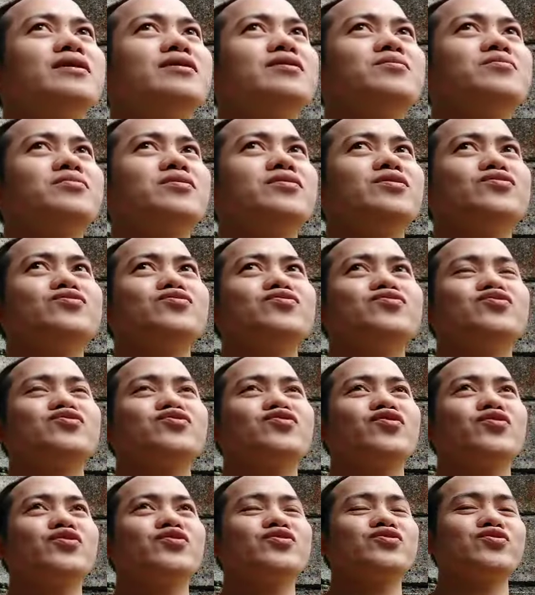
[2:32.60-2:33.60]
Paano ba
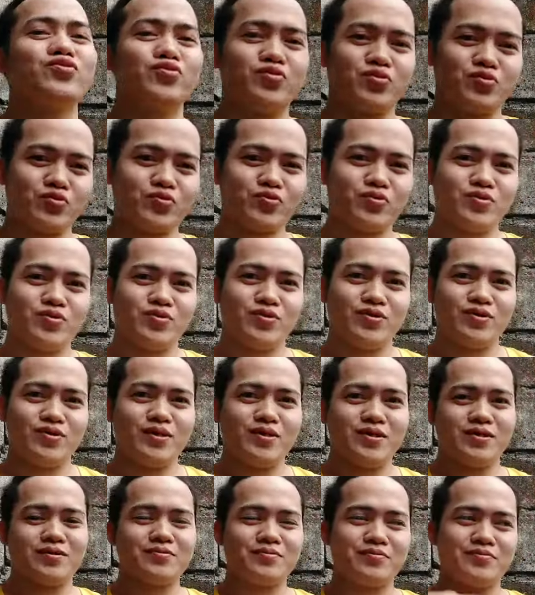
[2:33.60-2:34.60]
yung chorus mo?
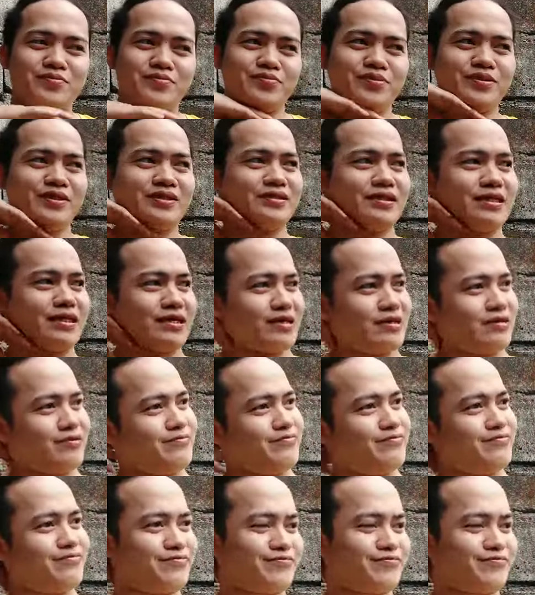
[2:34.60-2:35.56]
Wait lang.